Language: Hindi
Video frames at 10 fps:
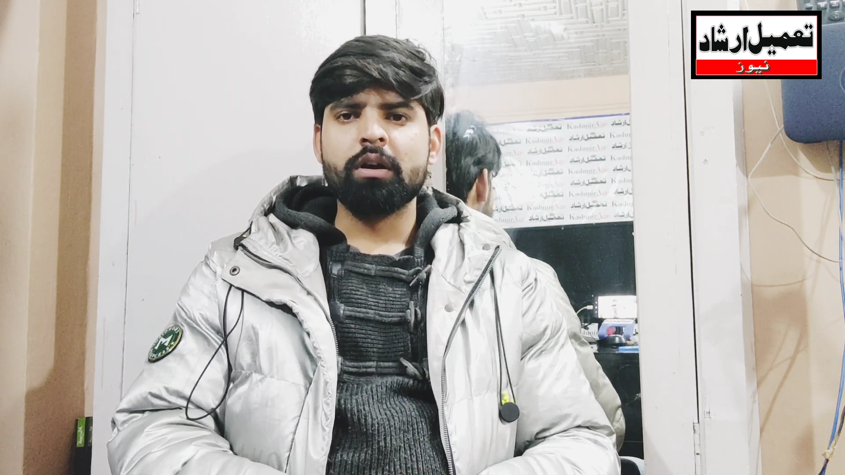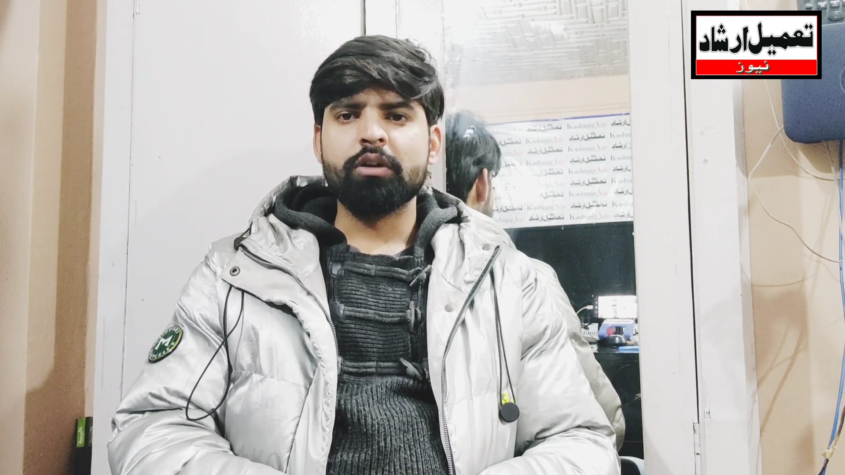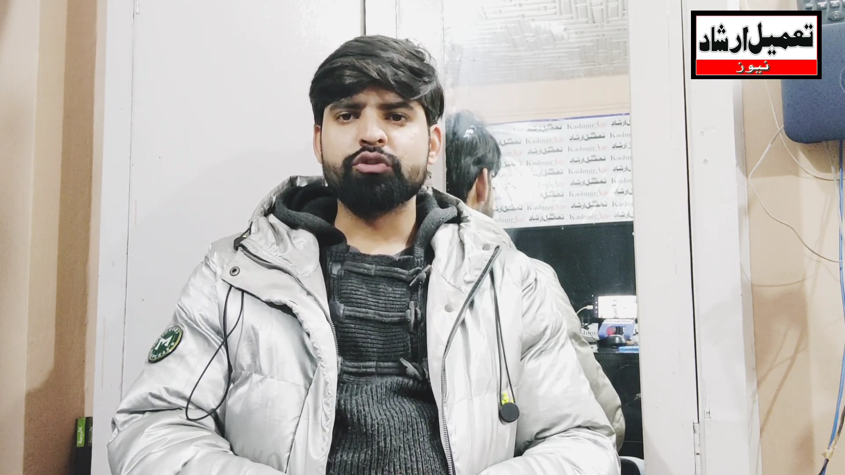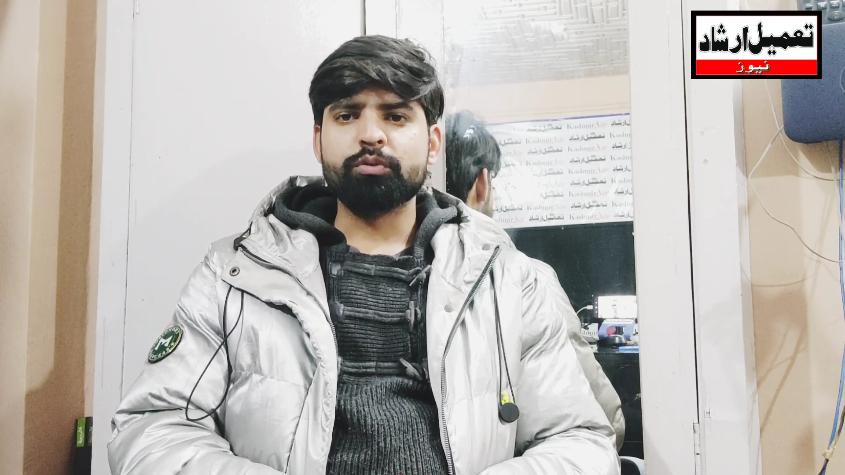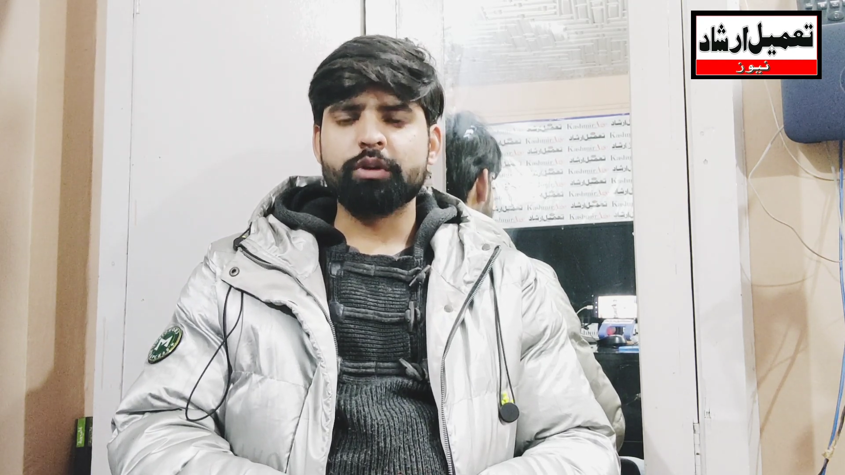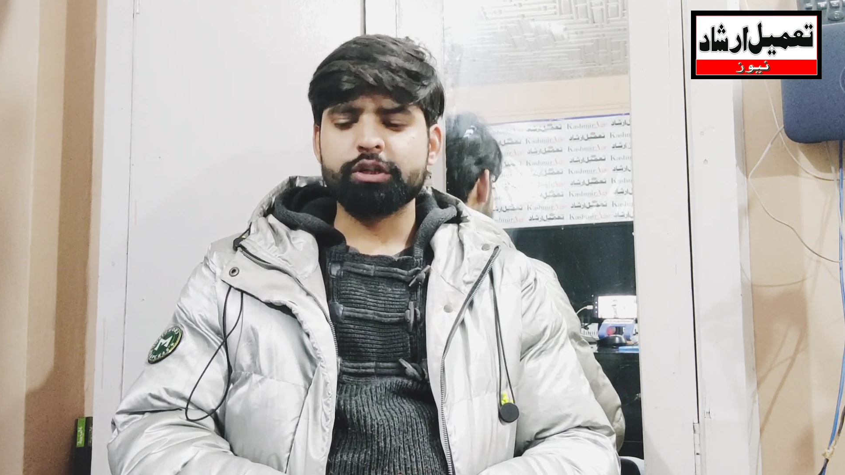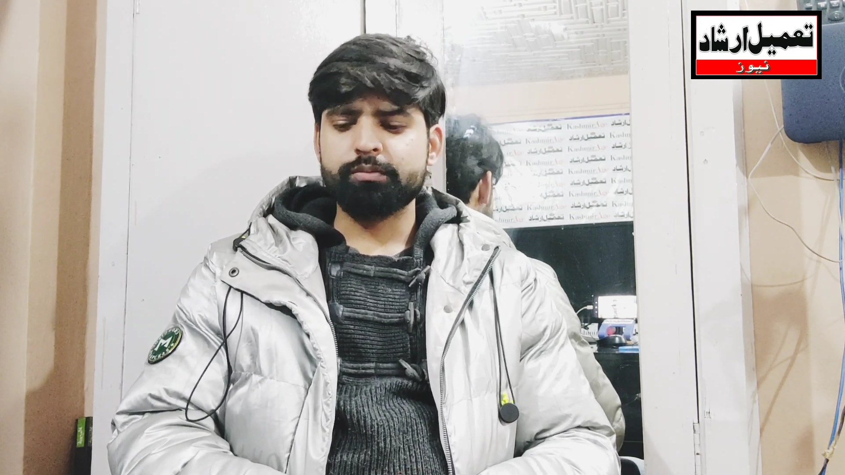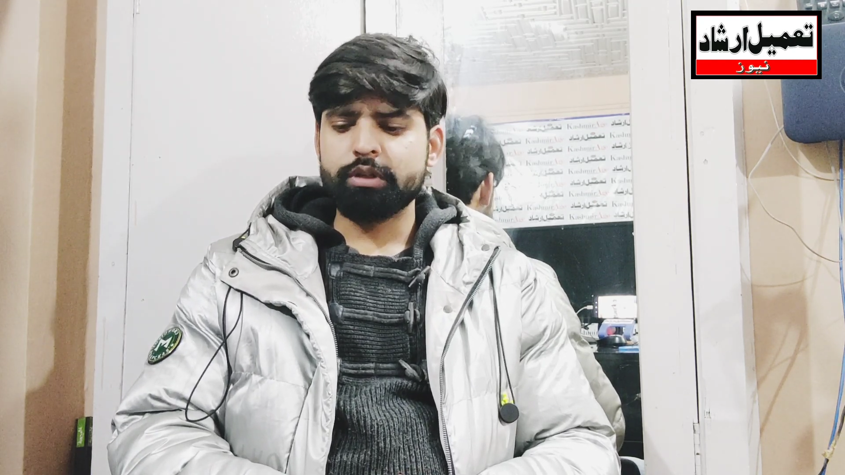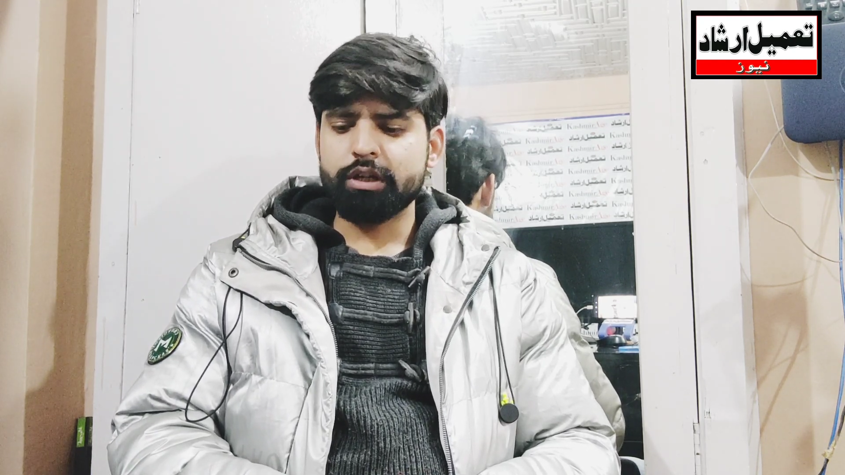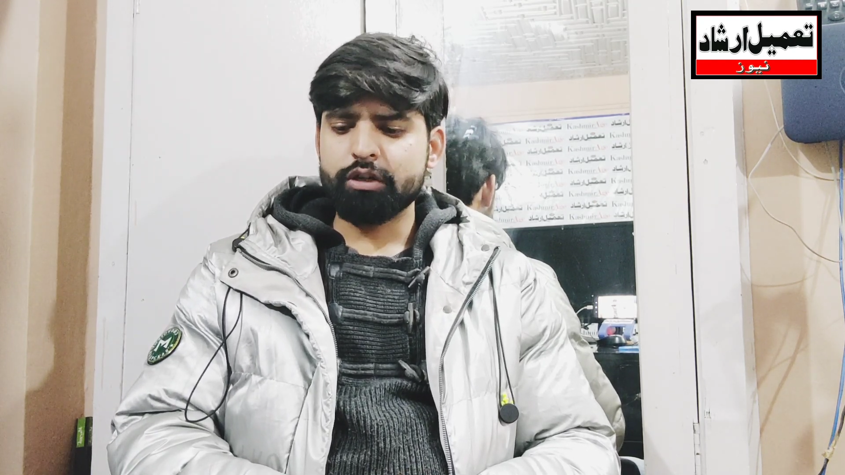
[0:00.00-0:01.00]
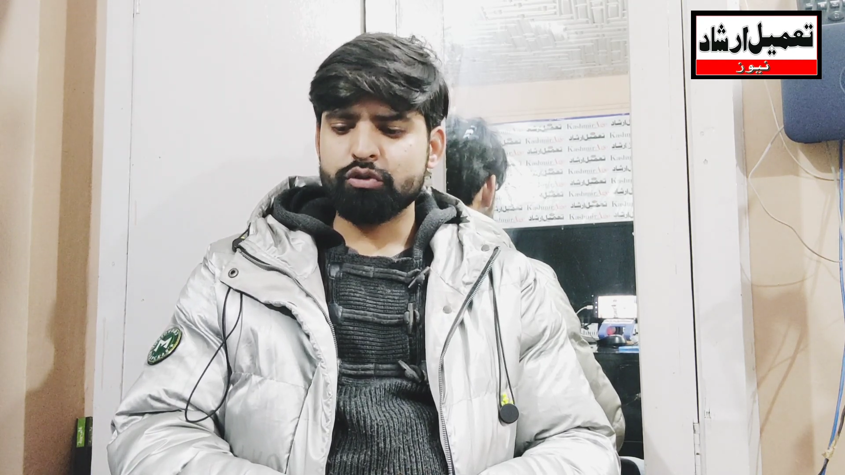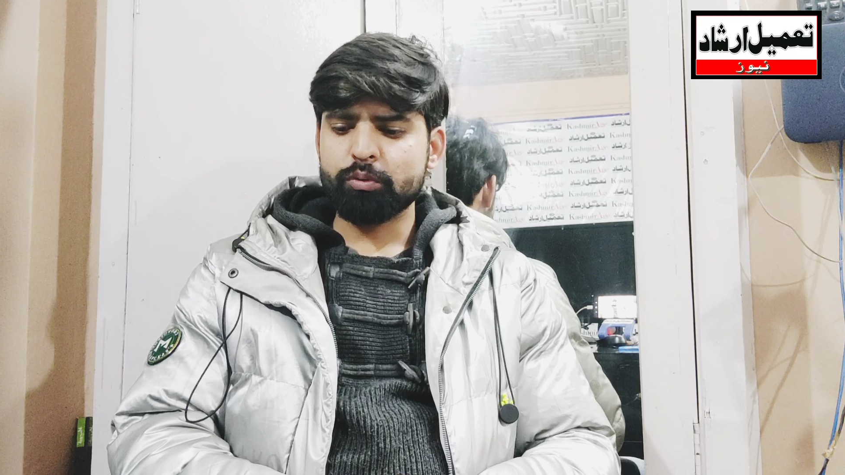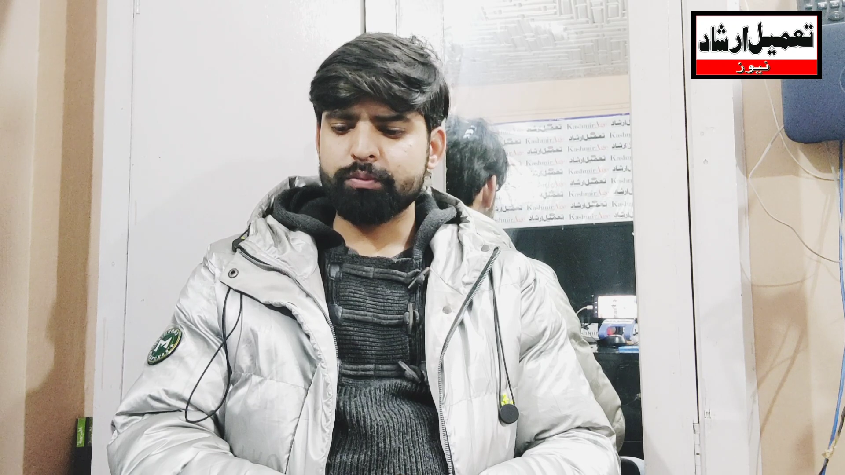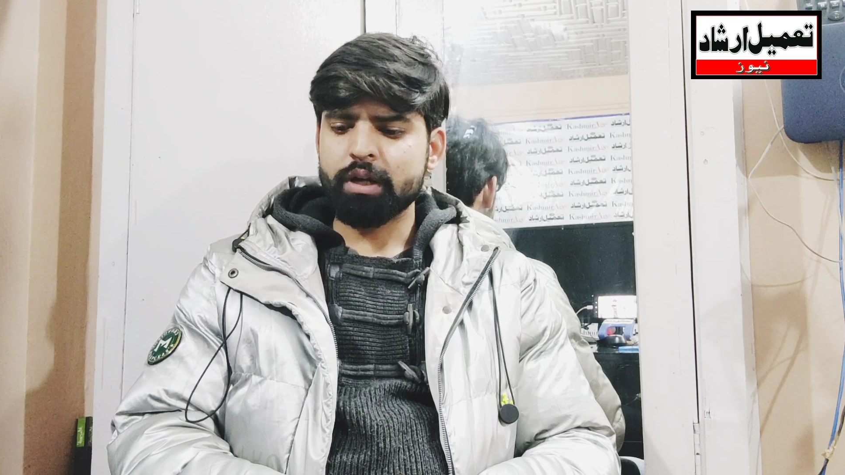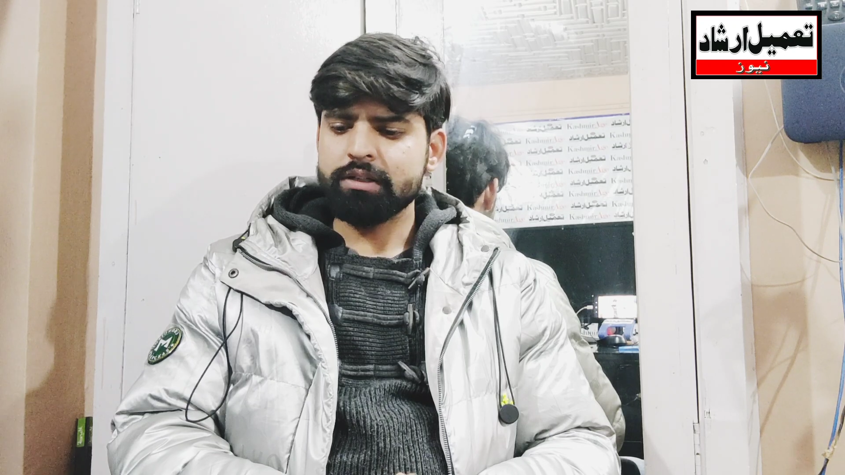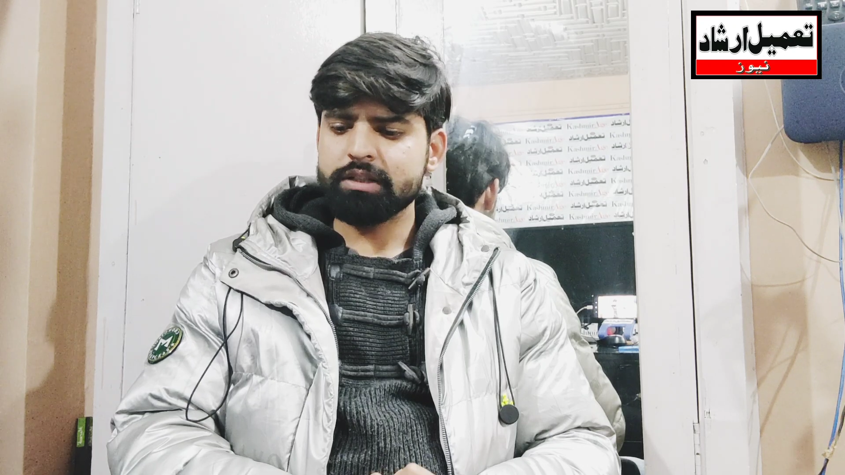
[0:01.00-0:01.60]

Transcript: जनूब कश्मीर के शोपियान